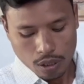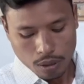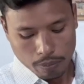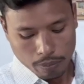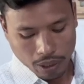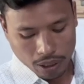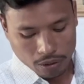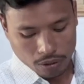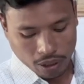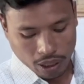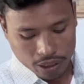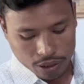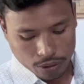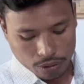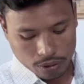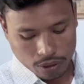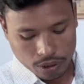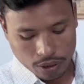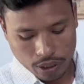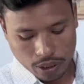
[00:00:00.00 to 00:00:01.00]
মাদক
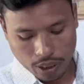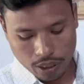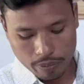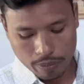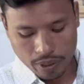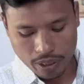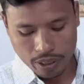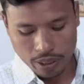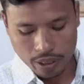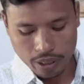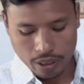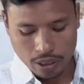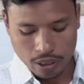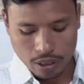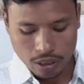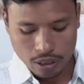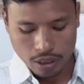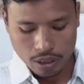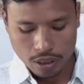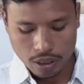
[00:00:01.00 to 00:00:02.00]
আসক্তি থেকে বেরিয়ে
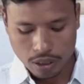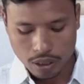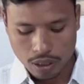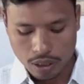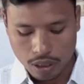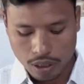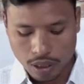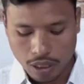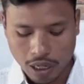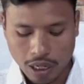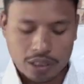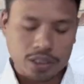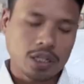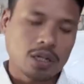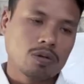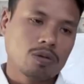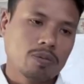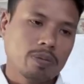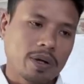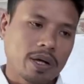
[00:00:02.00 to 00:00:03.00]
আসার
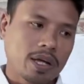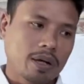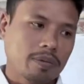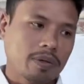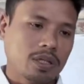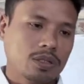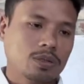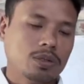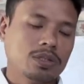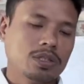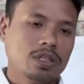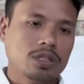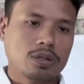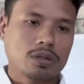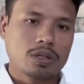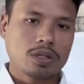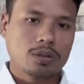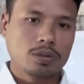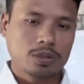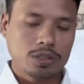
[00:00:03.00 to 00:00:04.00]
উপায় আমরা দুই তিন
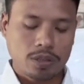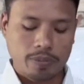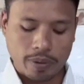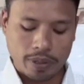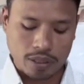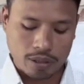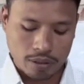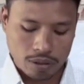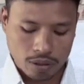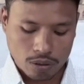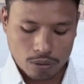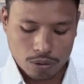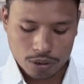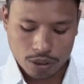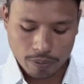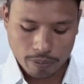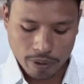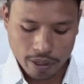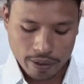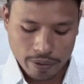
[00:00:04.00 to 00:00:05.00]
ধরনের খুঁজে খুঁজে
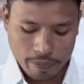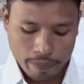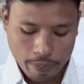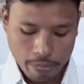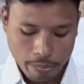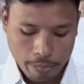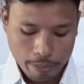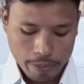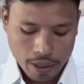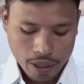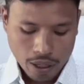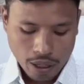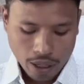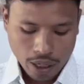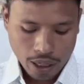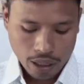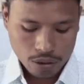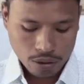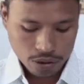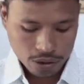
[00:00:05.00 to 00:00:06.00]
পাই
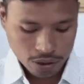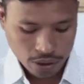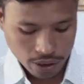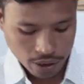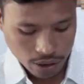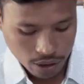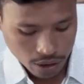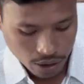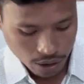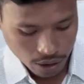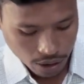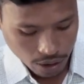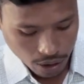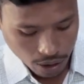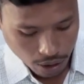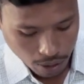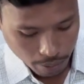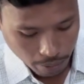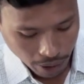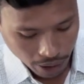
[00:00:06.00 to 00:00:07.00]
এক হচ্ছে
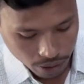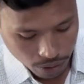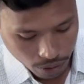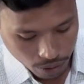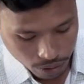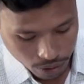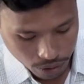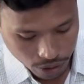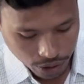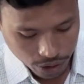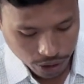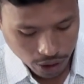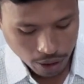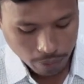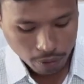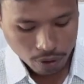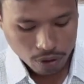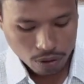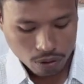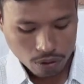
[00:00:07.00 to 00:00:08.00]
মাদক
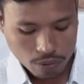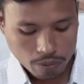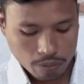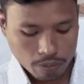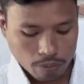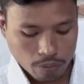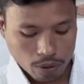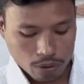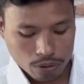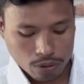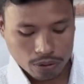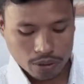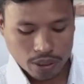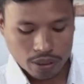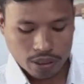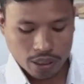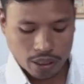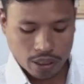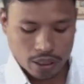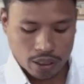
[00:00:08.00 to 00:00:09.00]
সেবন বন্ধুদের
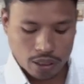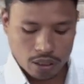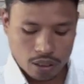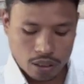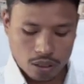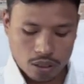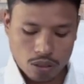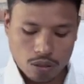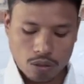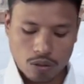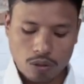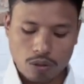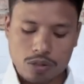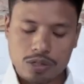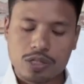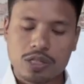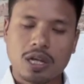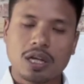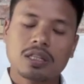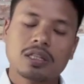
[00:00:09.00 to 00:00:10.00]
থেকে ও
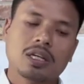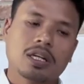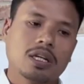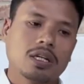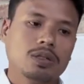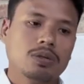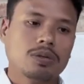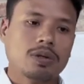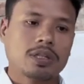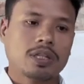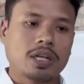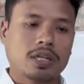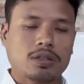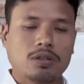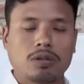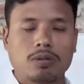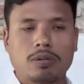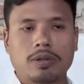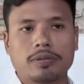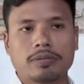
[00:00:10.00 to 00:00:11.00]
স্থান থেকে দূরে থাকতে
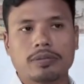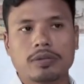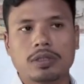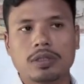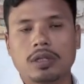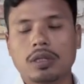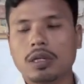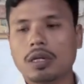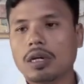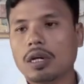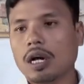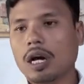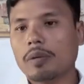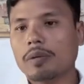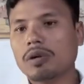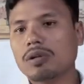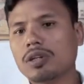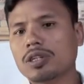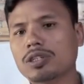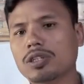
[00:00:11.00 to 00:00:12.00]
হবে আমরা
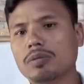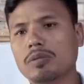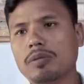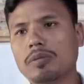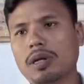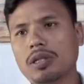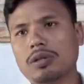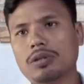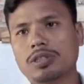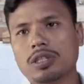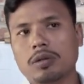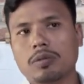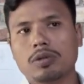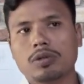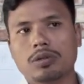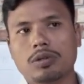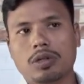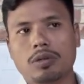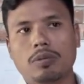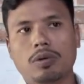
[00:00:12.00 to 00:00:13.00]
অনেক সময় মাদক সেবন
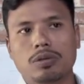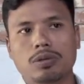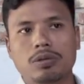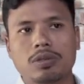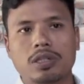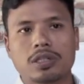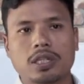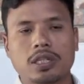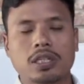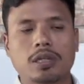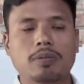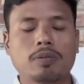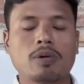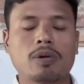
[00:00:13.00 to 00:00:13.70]
করি বন্ধুদের সাথে